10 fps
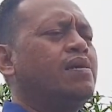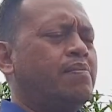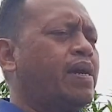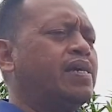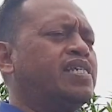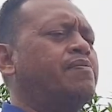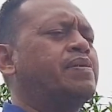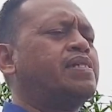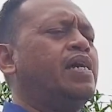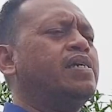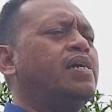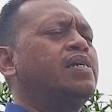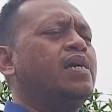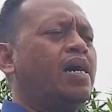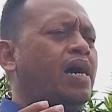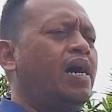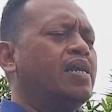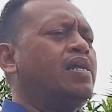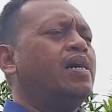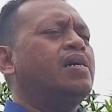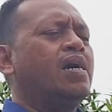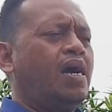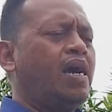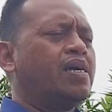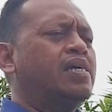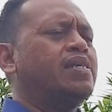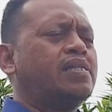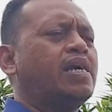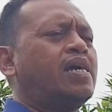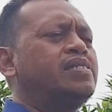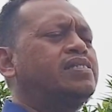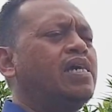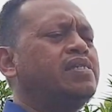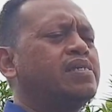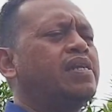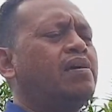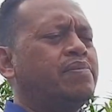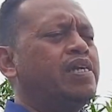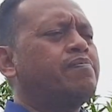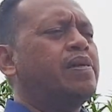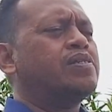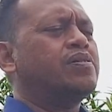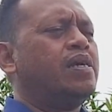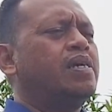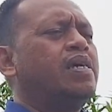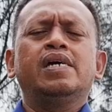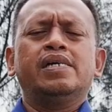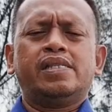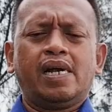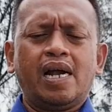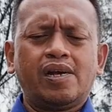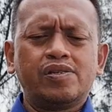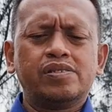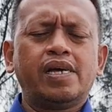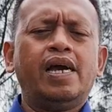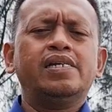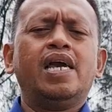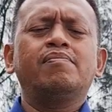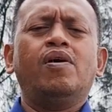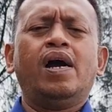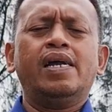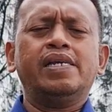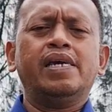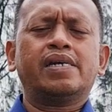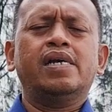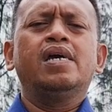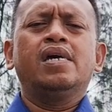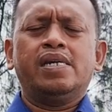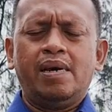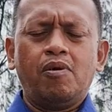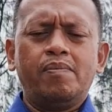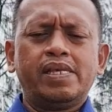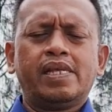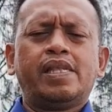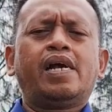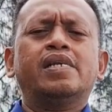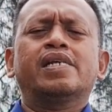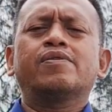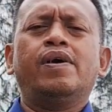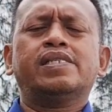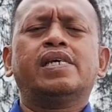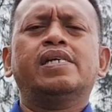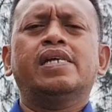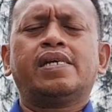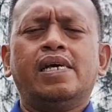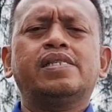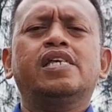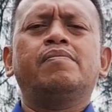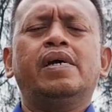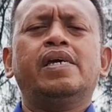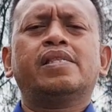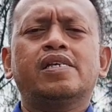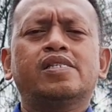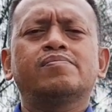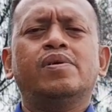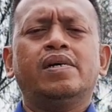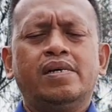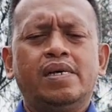Maka saya percaya Allah akan nyatakan janjinya dalam kehidupan saudara. Di tengah kesusahan dia mau hadir dia mau menyatakan kuasa dan kasihnya bagi kita semua.